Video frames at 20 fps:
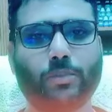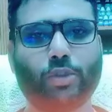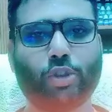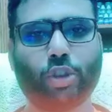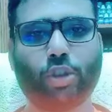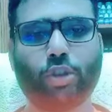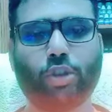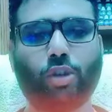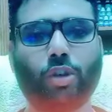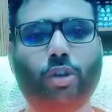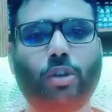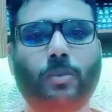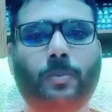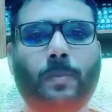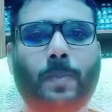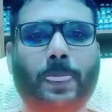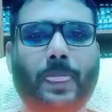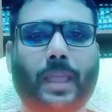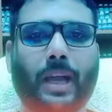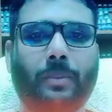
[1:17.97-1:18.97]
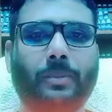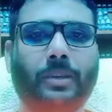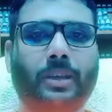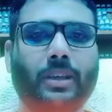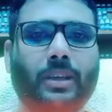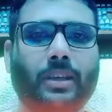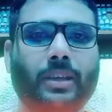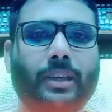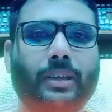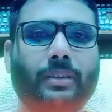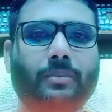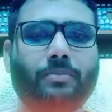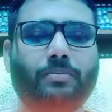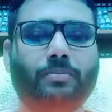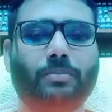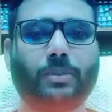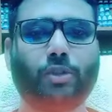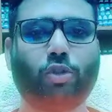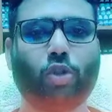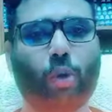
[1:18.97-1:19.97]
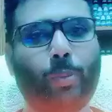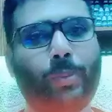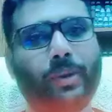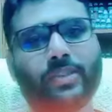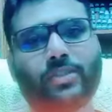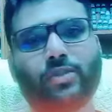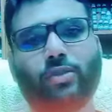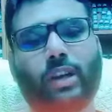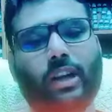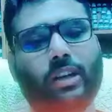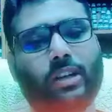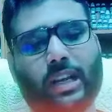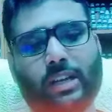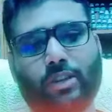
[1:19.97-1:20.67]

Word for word: জন্য আমি টপিকসগুলো